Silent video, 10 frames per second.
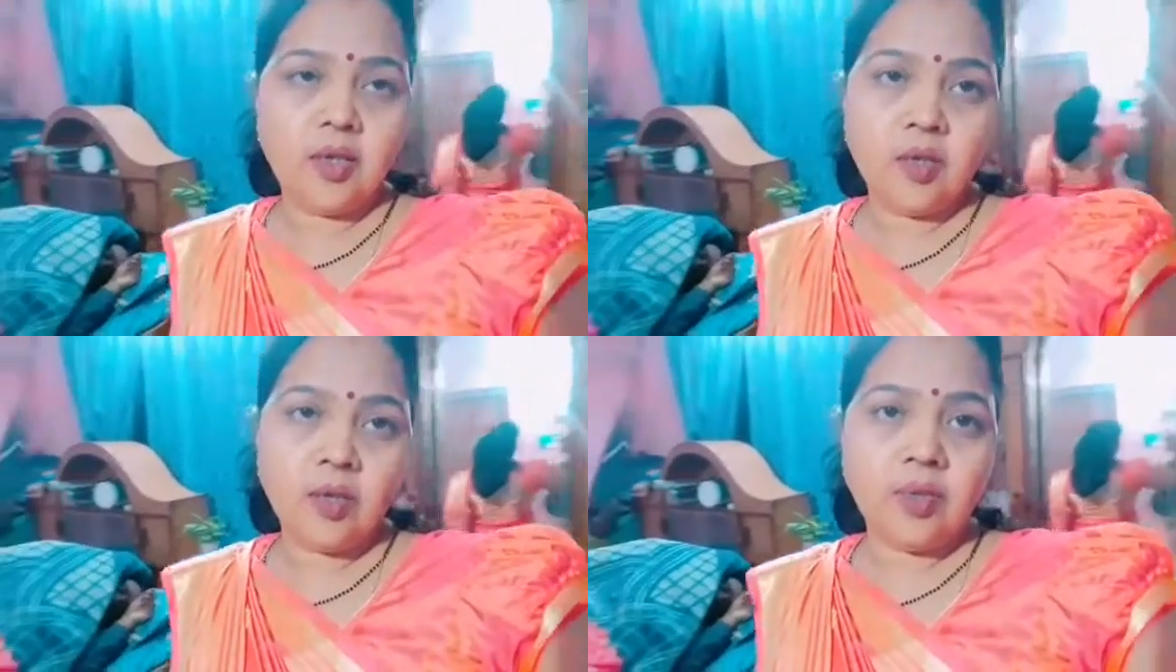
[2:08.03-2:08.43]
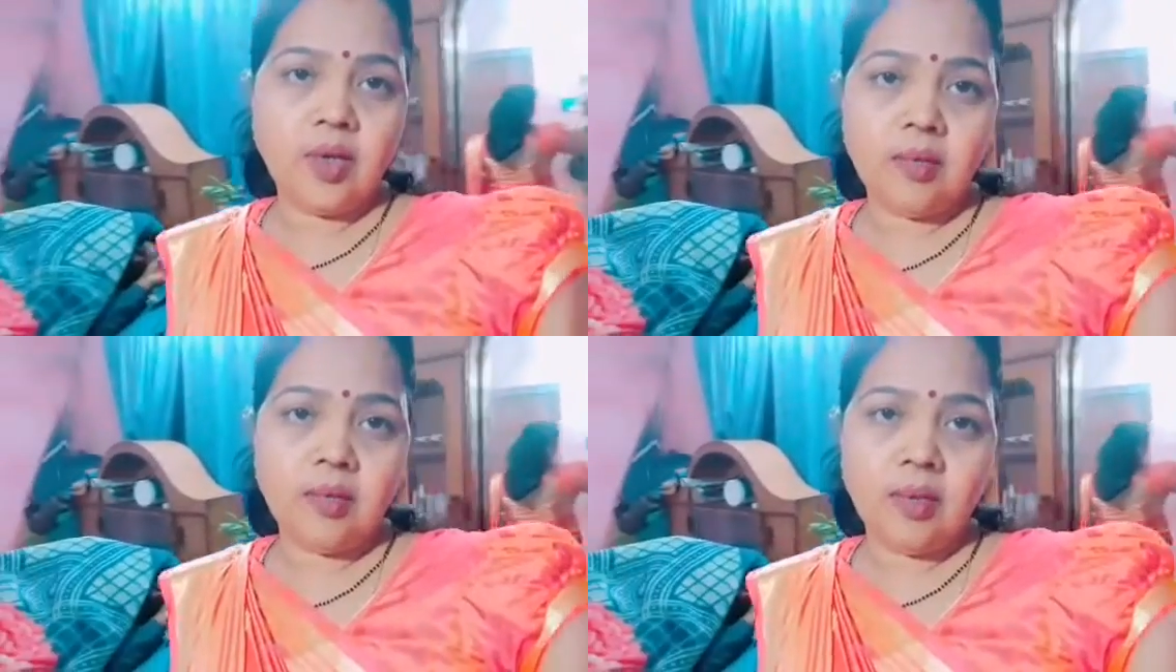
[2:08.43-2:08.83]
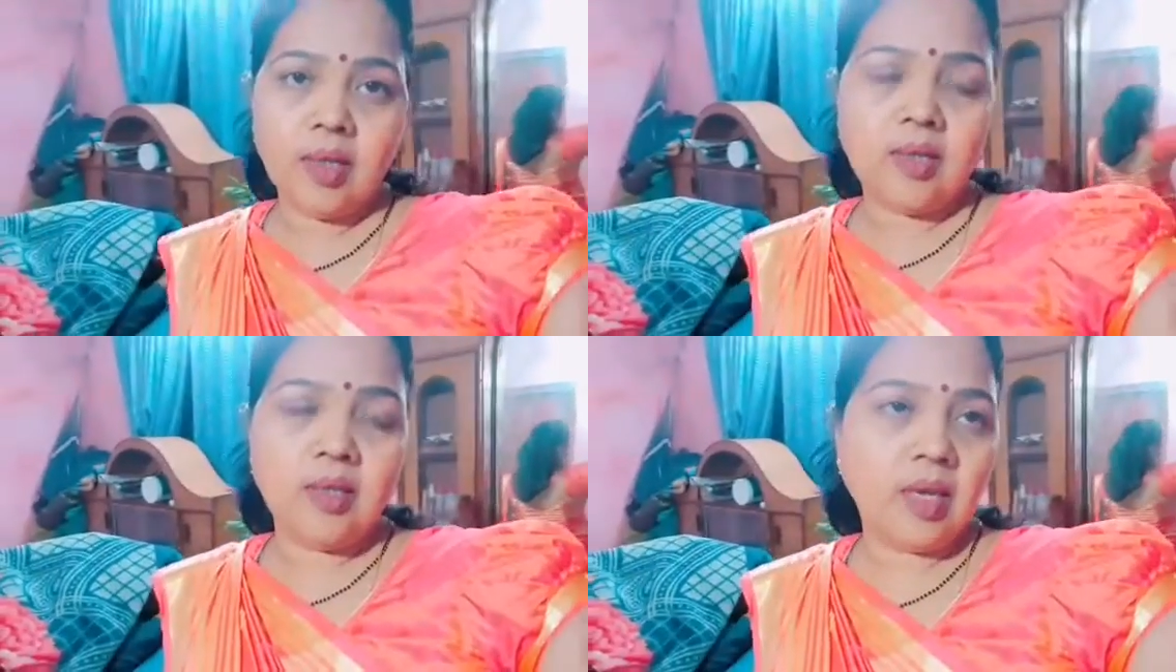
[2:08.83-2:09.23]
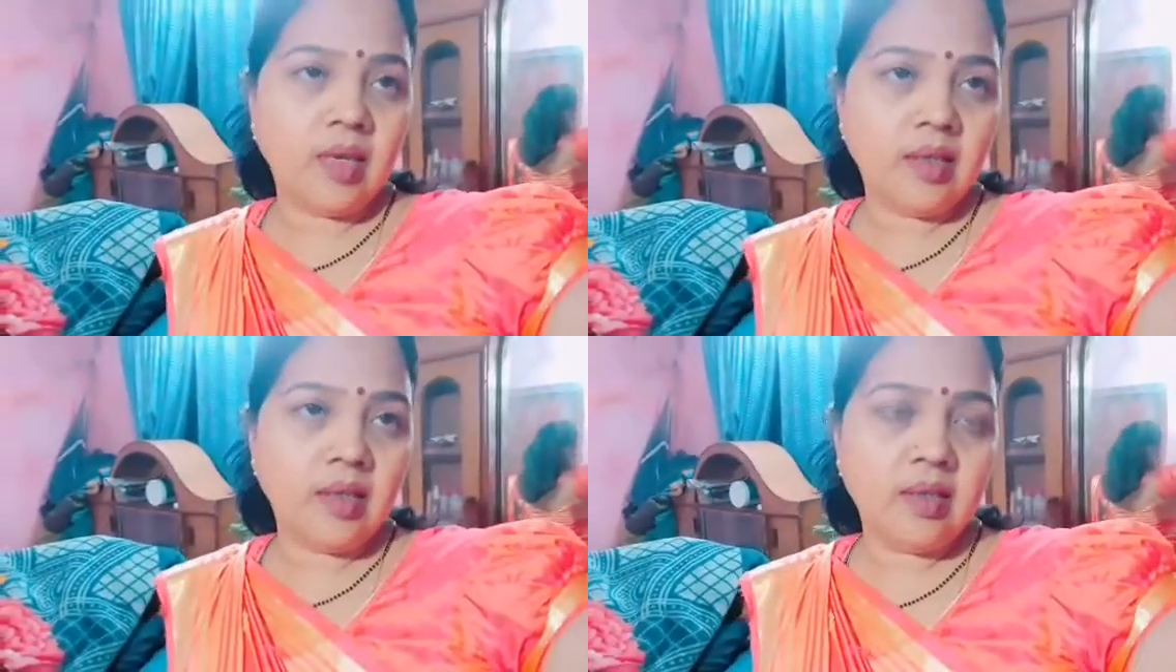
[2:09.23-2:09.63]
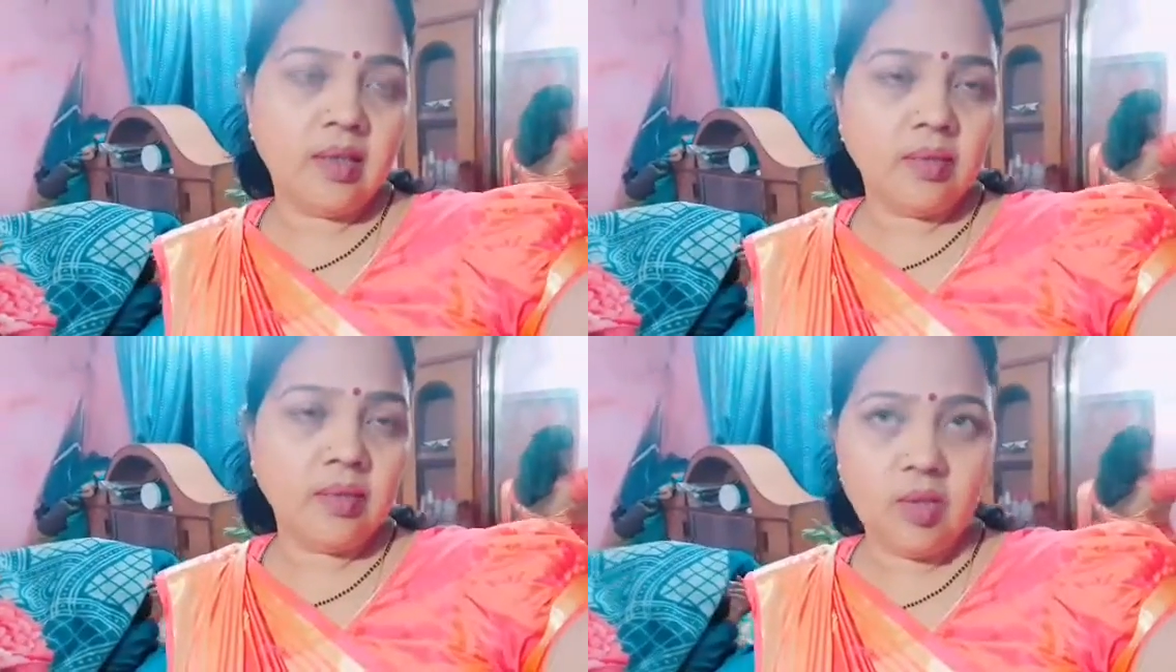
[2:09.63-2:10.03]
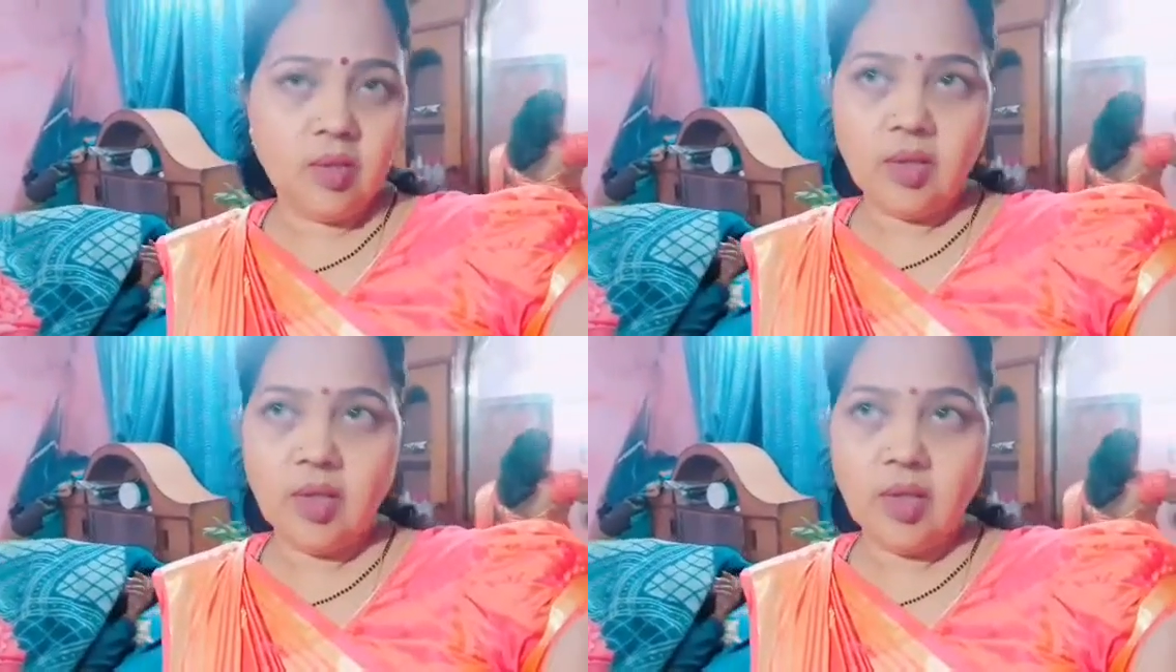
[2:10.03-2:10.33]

फ्रेंड मैं तीन चार दिन से वीडियो नहीं डाल